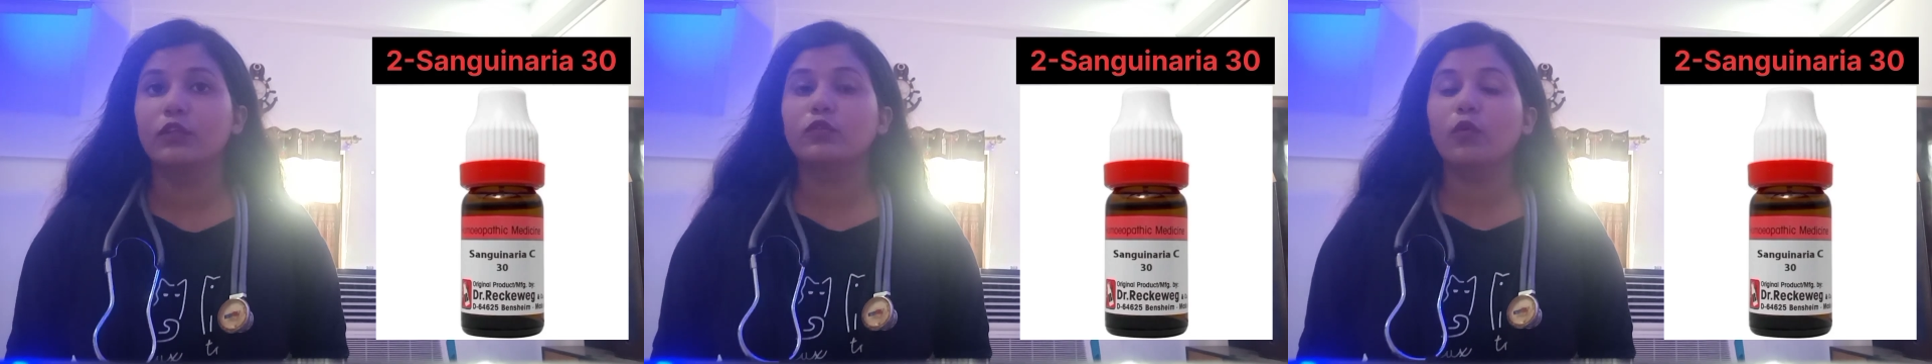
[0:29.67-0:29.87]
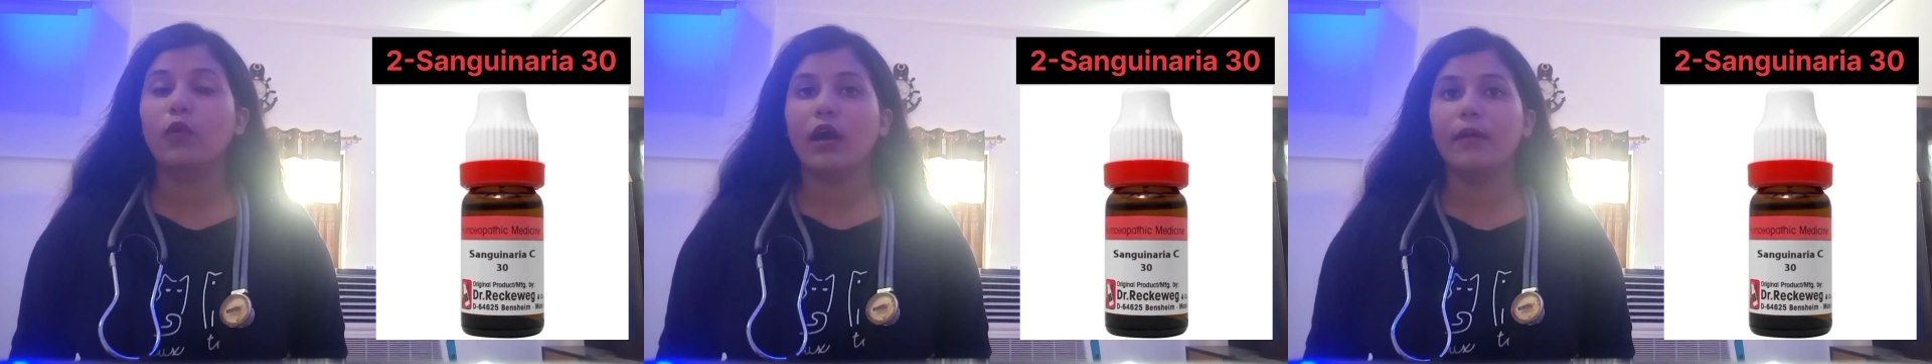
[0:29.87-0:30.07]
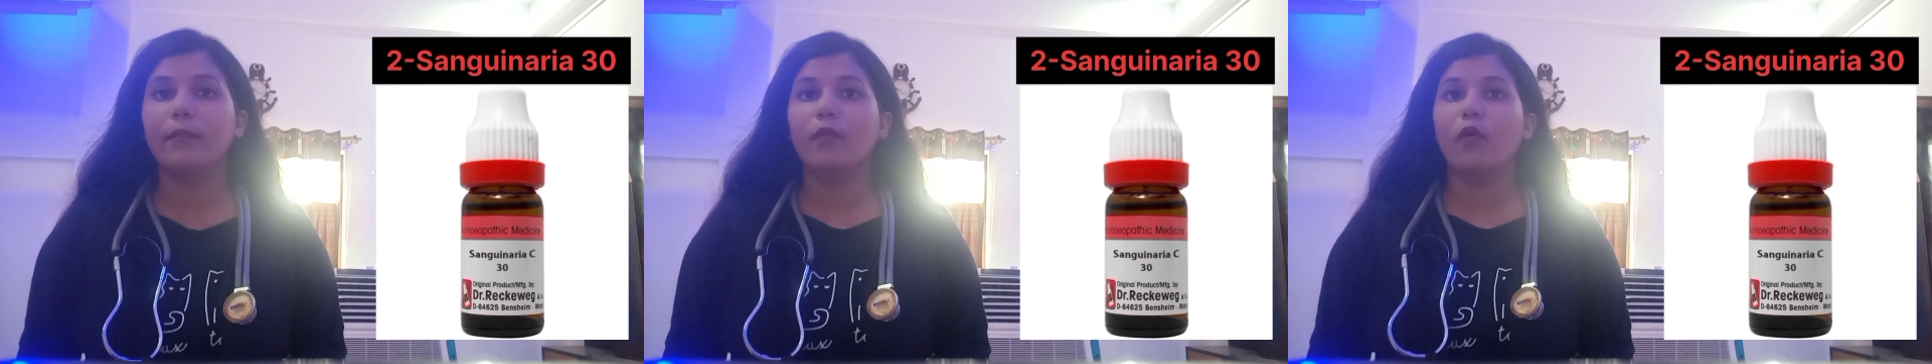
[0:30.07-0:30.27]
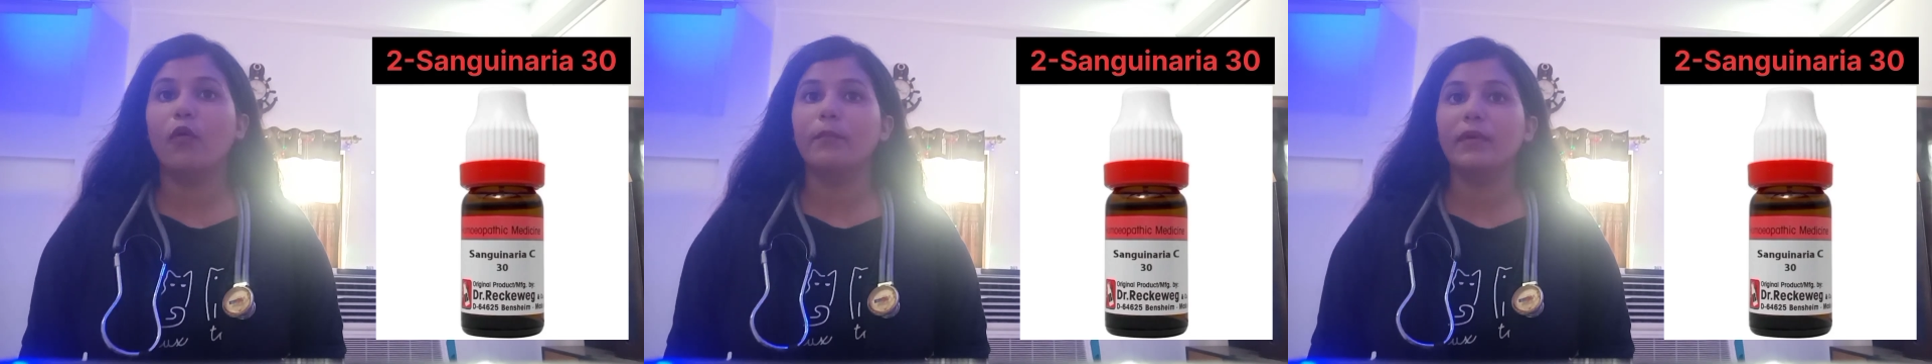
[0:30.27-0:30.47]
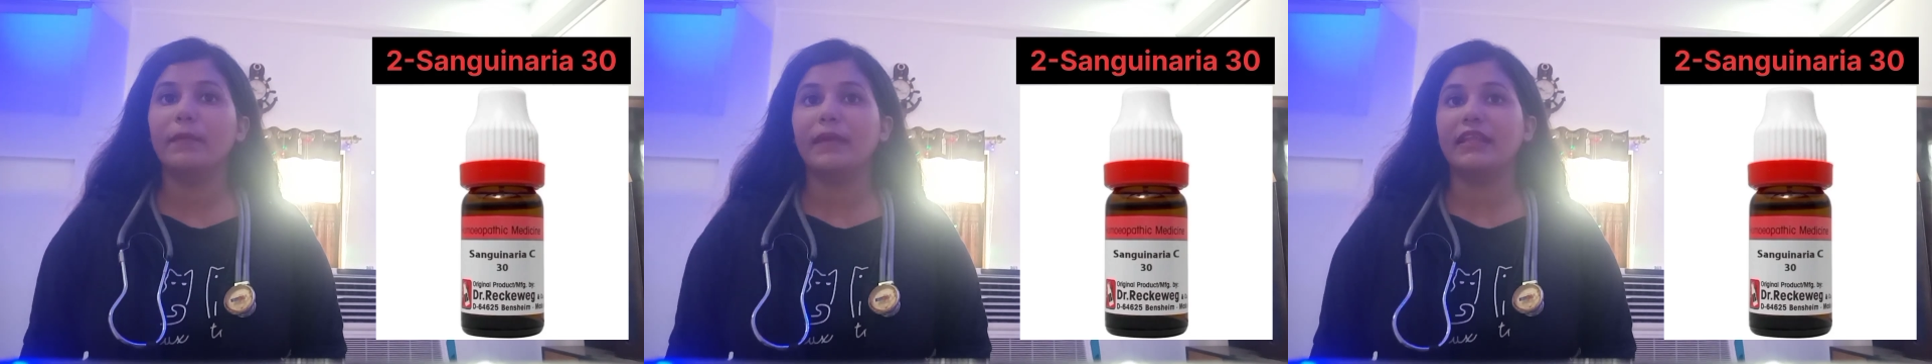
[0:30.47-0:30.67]
तो हम
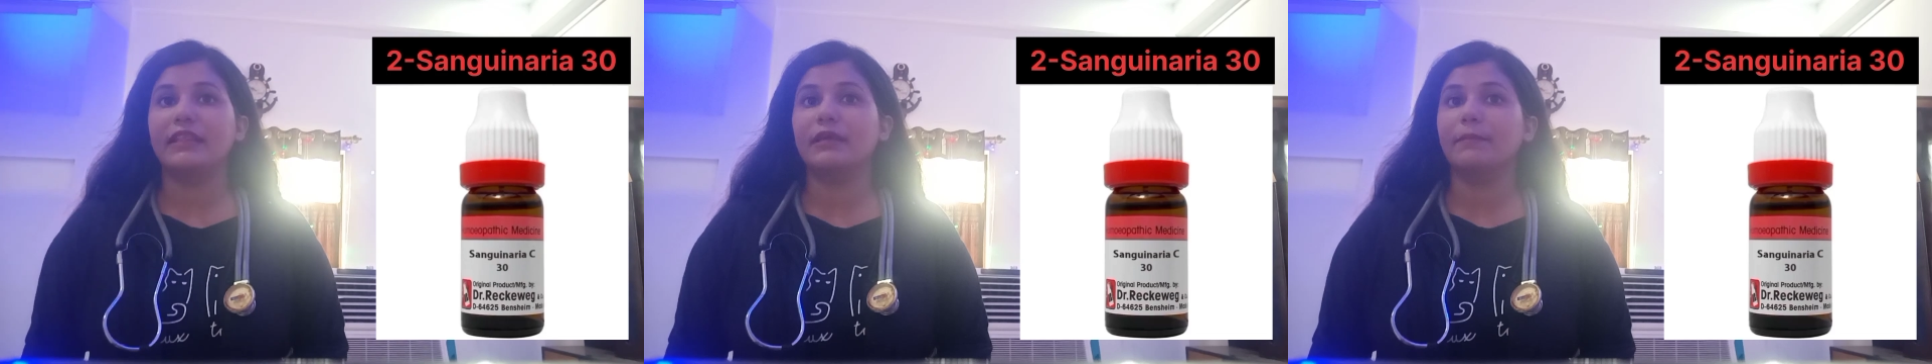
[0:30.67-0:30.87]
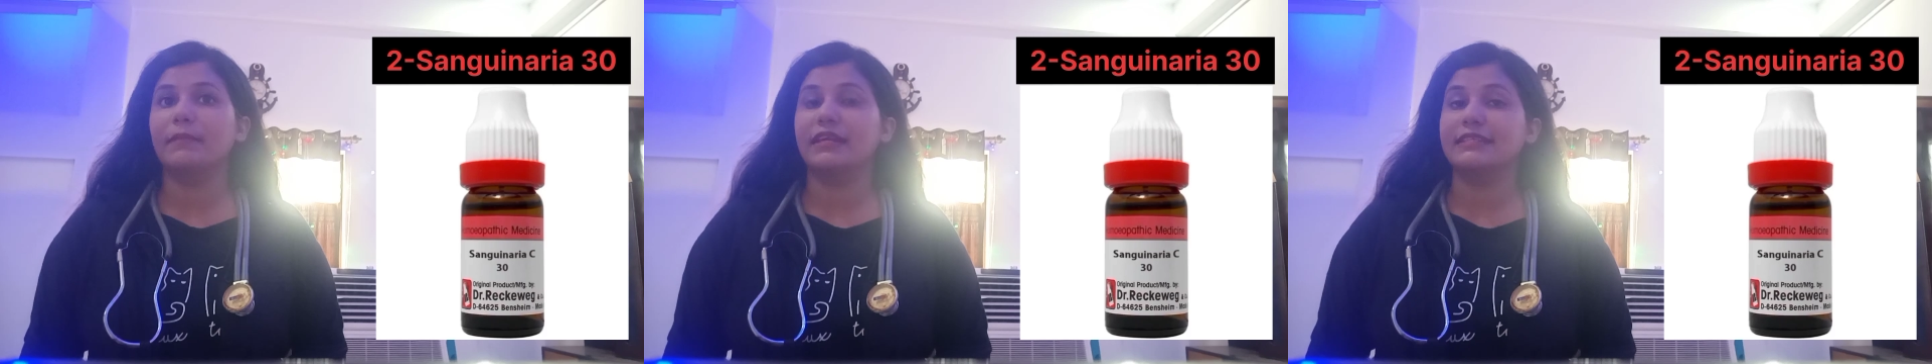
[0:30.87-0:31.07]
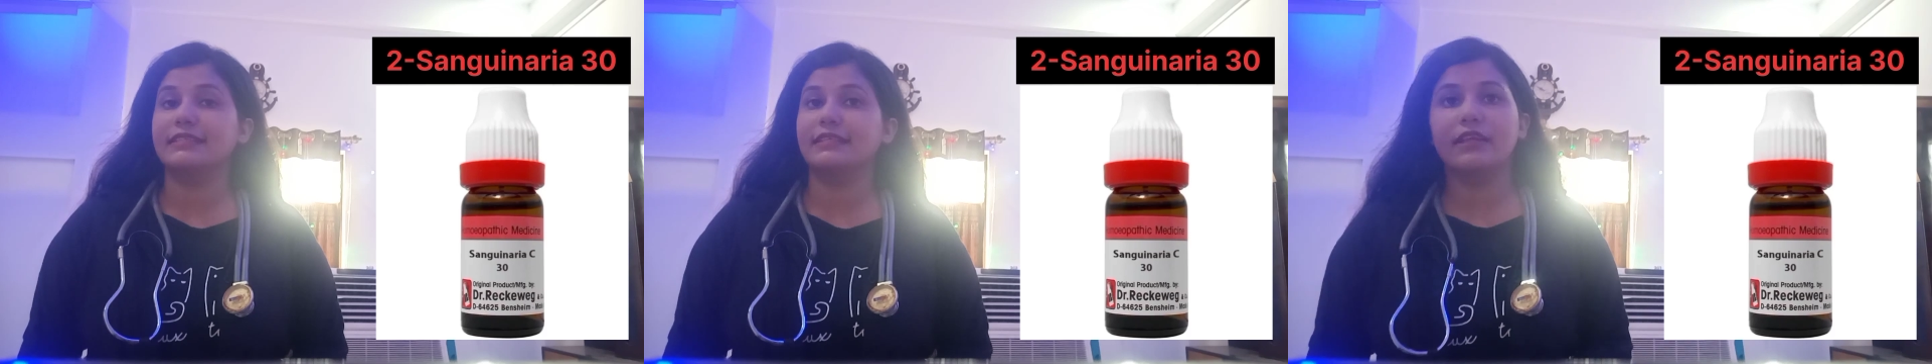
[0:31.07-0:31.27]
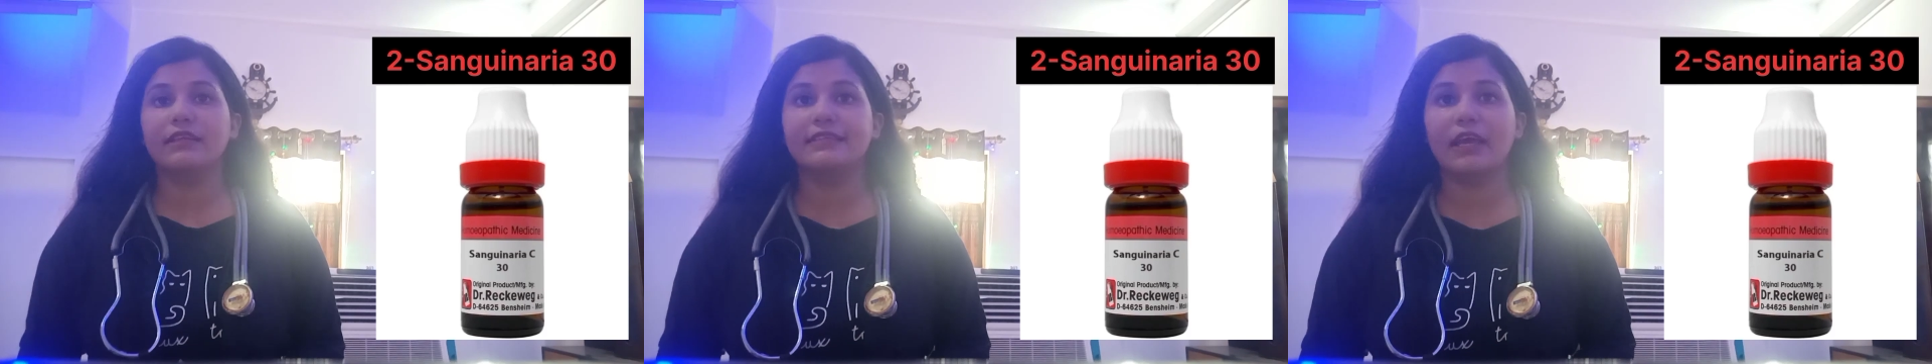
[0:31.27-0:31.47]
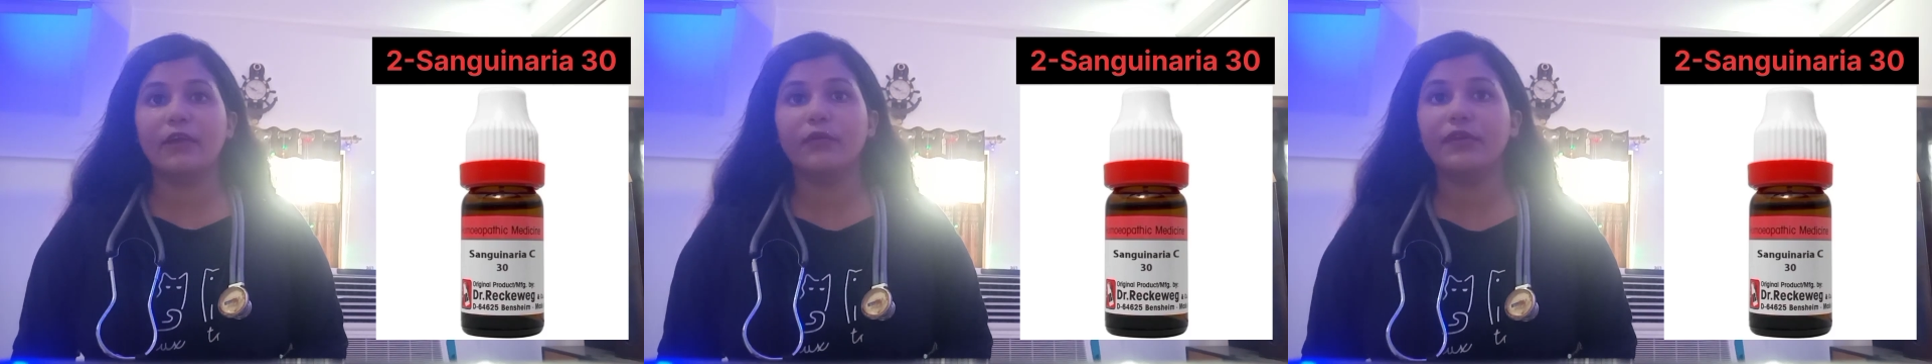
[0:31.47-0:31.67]
होम्योपैथिक मेडिसिन
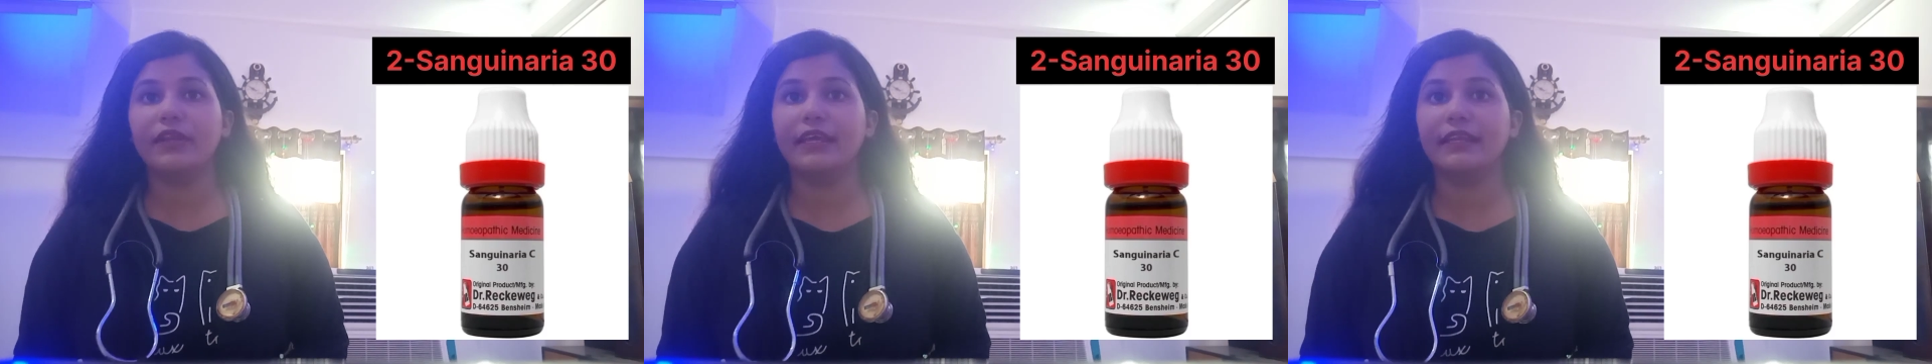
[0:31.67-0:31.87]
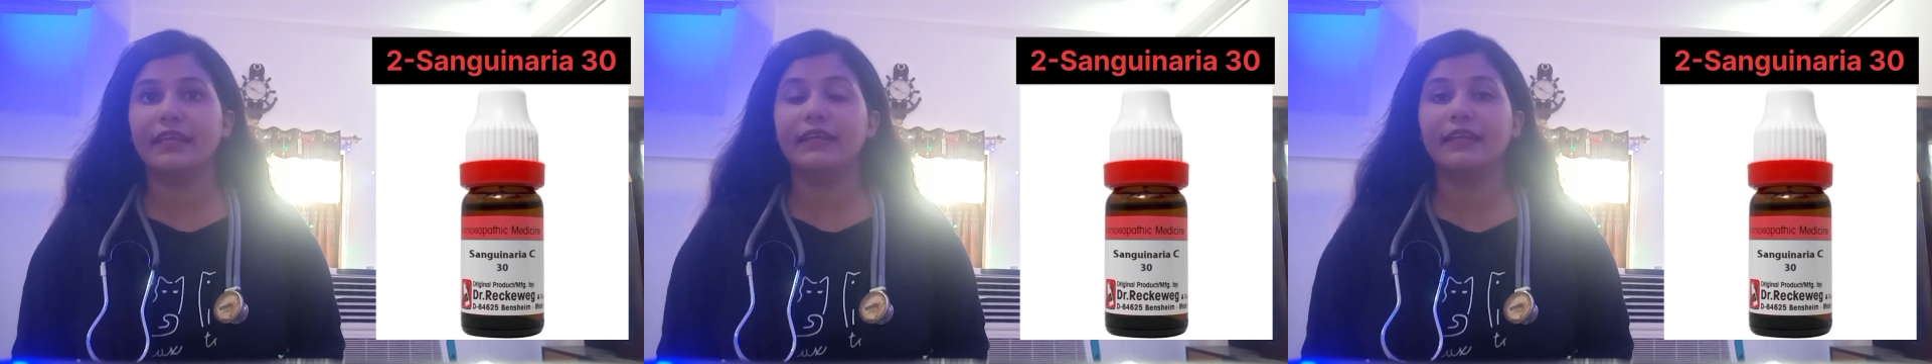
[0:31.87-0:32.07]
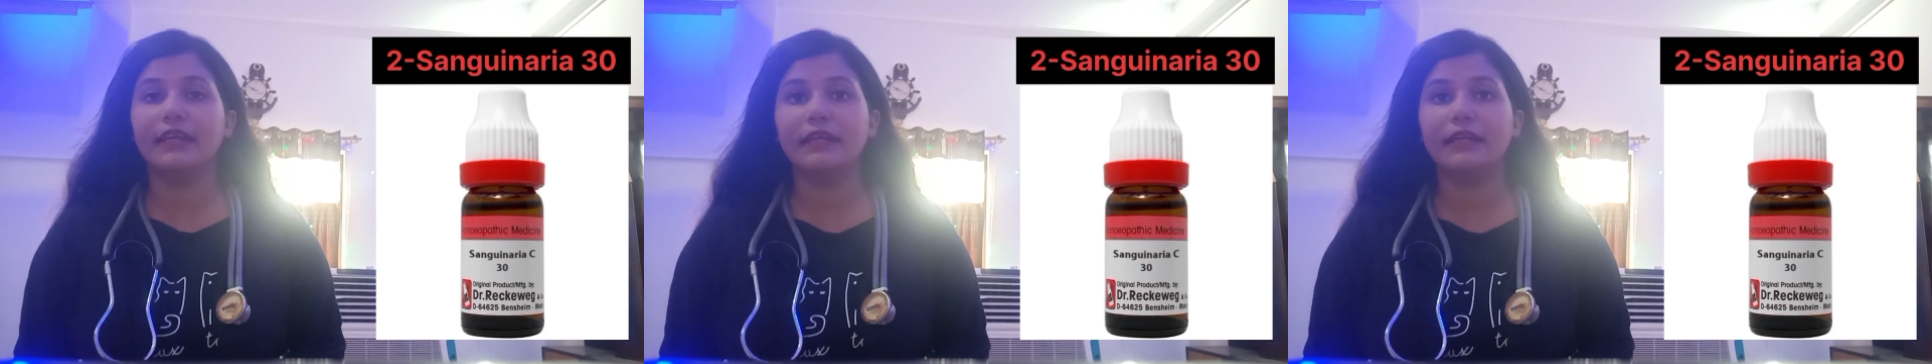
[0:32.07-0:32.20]
सेंगुनेरिया